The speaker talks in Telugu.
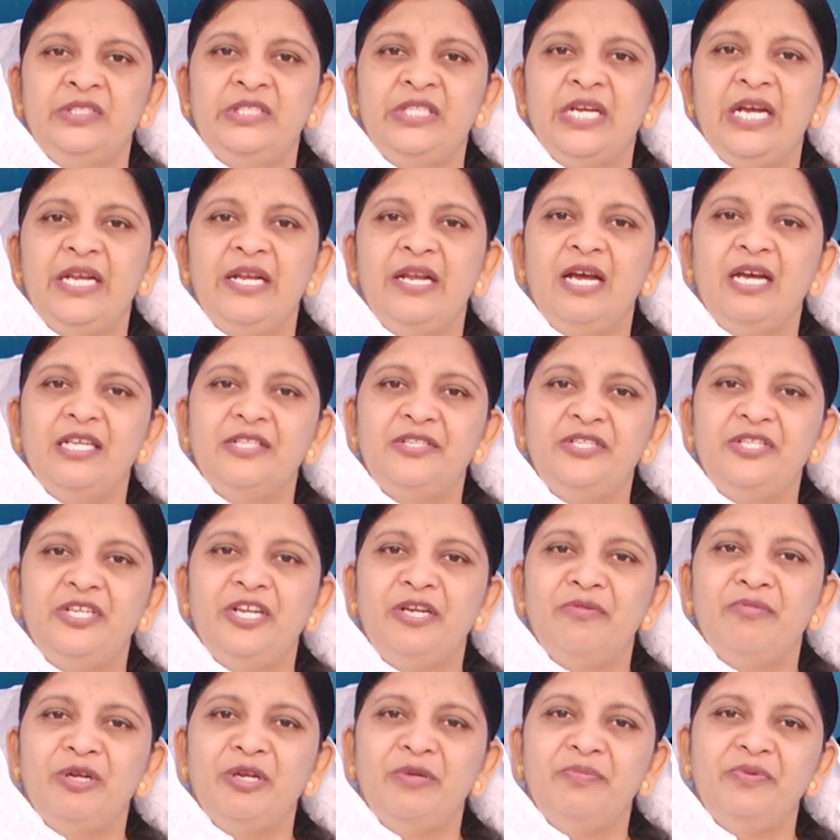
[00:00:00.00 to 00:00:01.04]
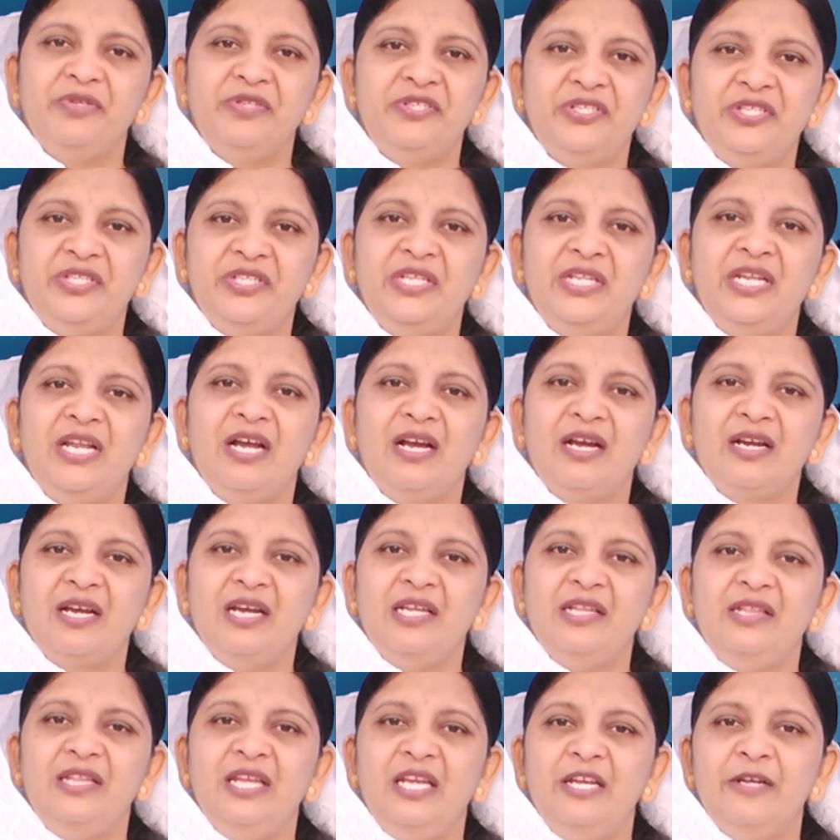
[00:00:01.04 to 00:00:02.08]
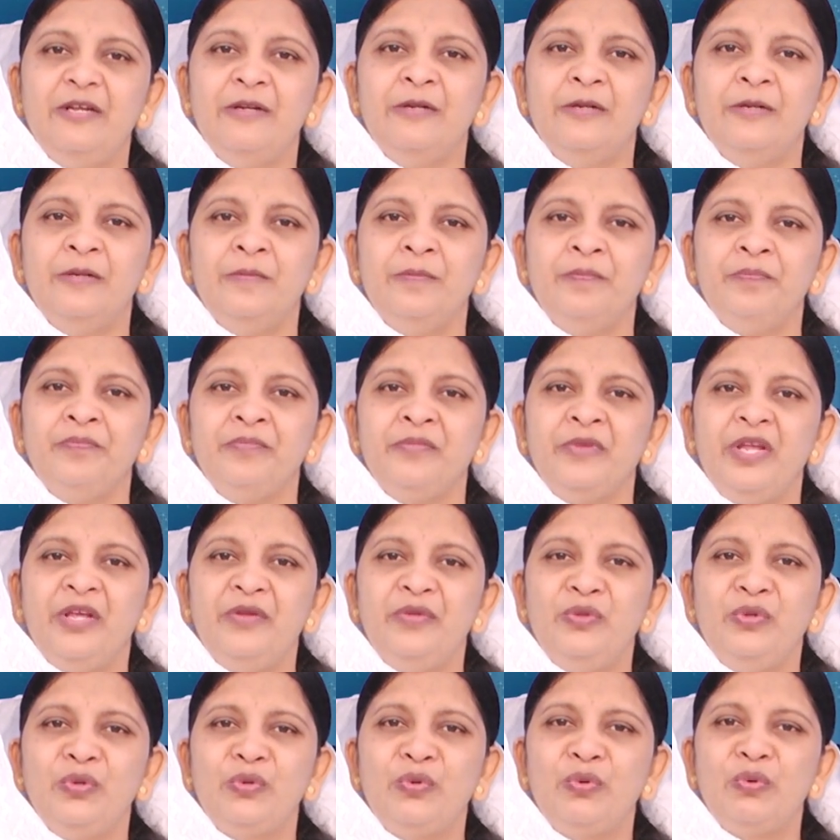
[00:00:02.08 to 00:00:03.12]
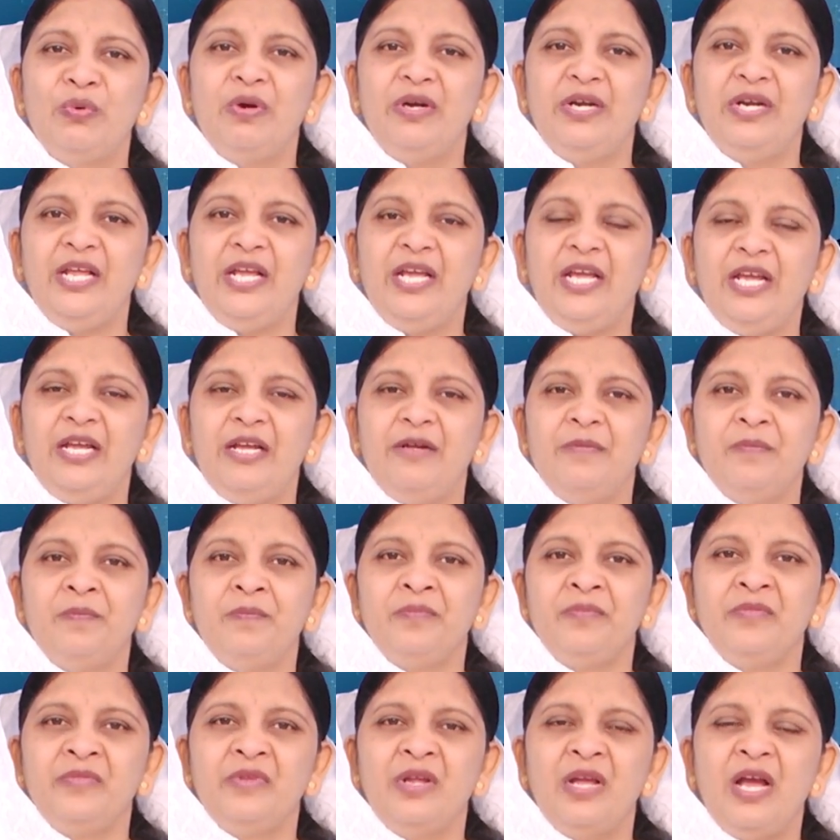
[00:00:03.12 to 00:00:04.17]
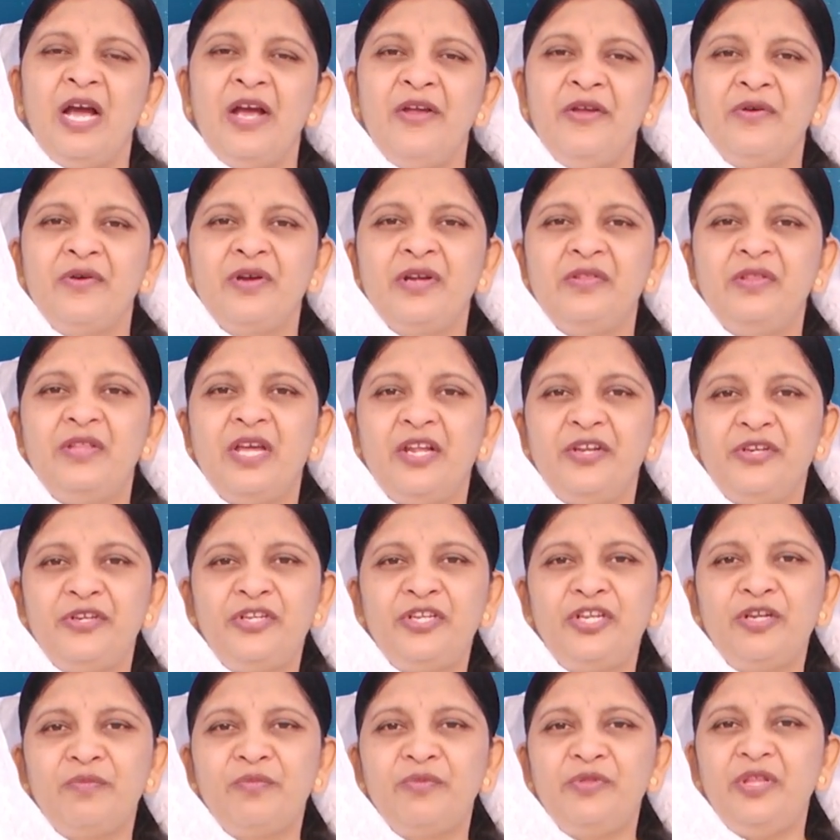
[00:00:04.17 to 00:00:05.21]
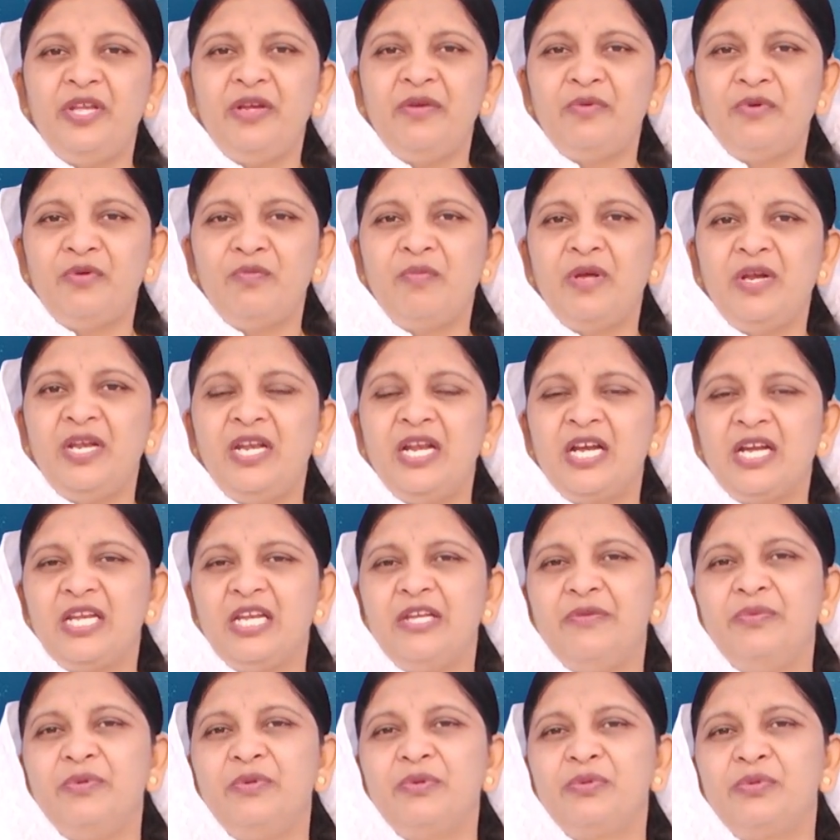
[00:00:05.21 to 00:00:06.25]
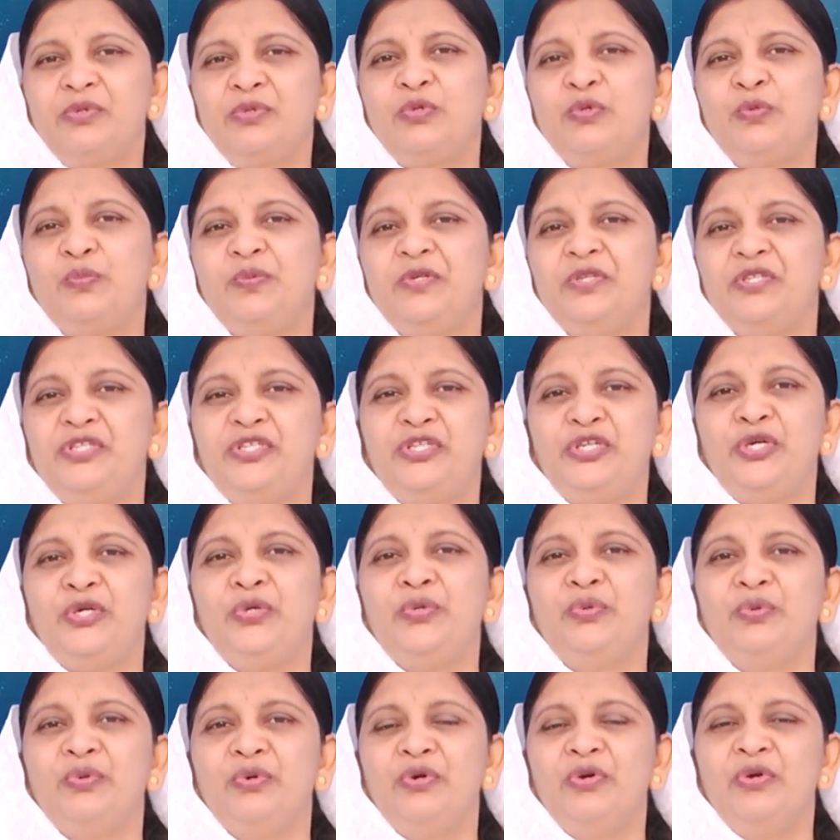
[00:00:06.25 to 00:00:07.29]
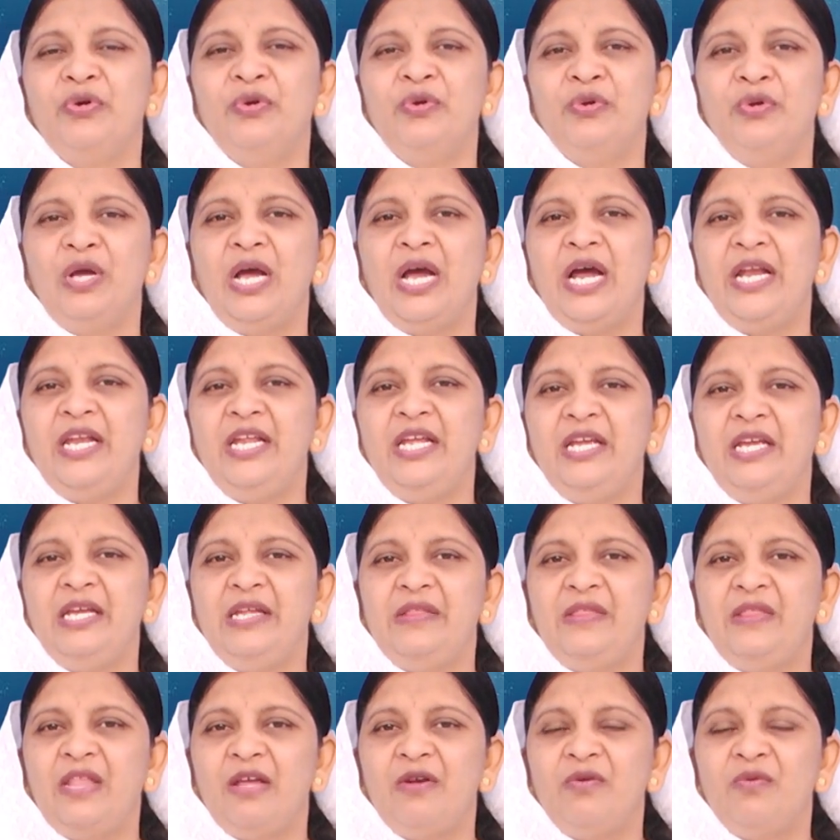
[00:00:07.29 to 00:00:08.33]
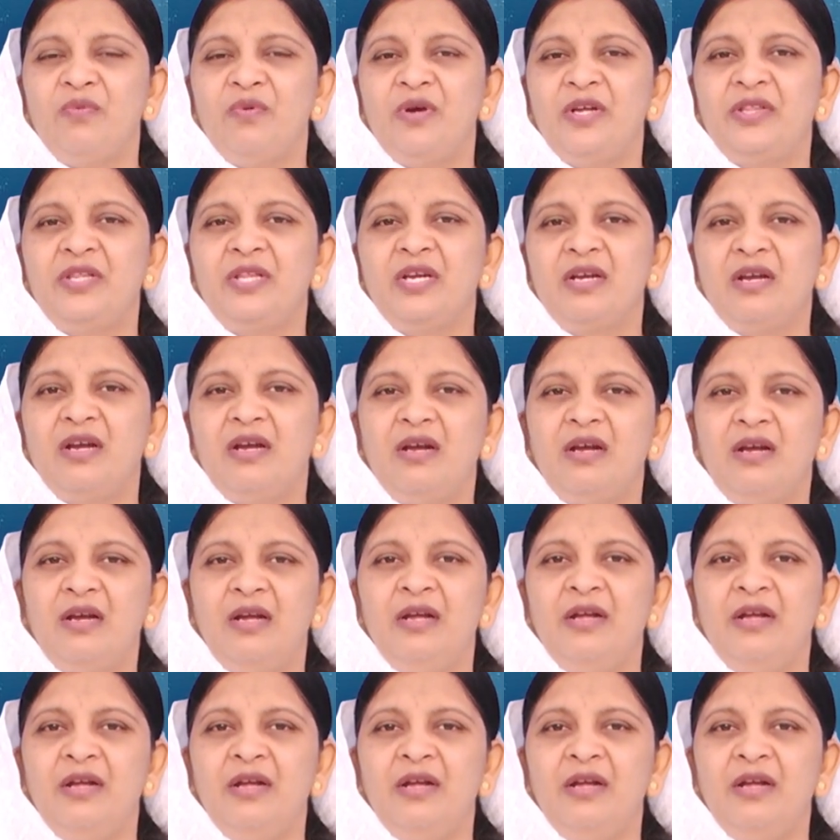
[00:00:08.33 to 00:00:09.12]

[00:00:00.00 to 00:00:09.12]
చాలా ఆశ్చర్యం అనిపించింది నాకైతే ఎందుకు అంటే ఆ యొక్క దర్శనము దేవుడు మరి నాకు ఎందుకు చూపించాడు అని తరువాతగా